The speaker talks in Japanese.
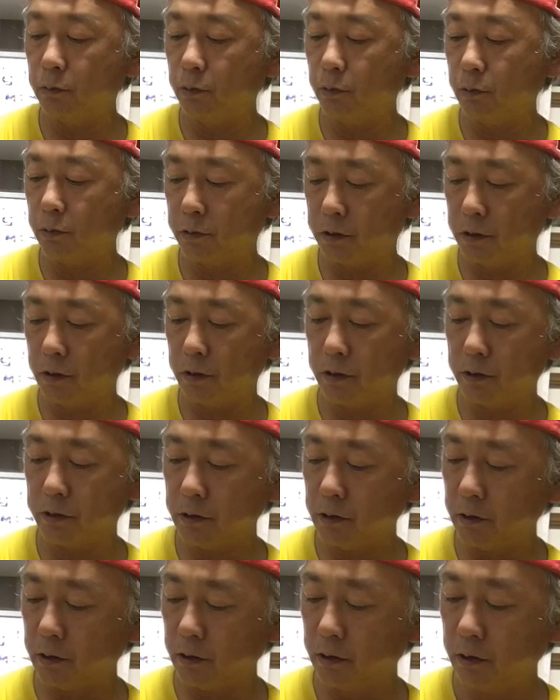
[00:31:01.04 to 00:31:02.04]
も OK だ
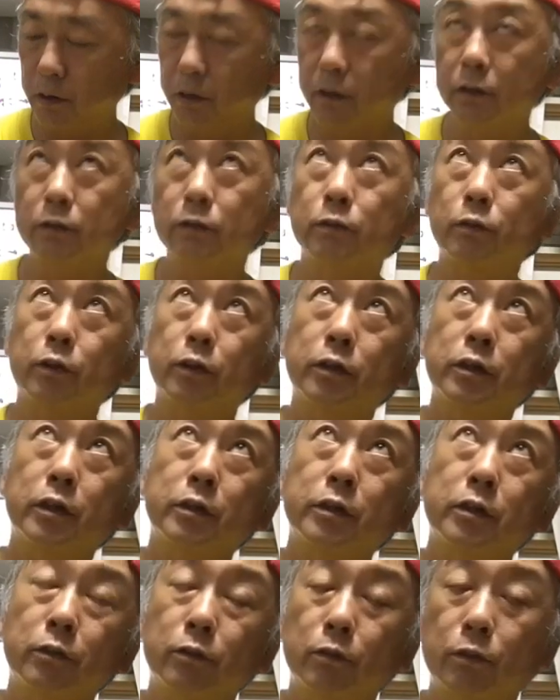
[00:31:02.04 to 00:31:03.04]
し、もう
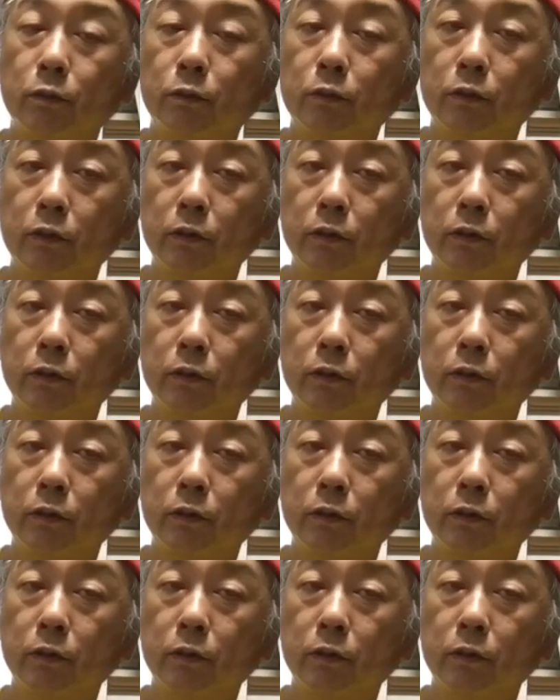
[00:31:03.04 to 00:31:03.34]
光の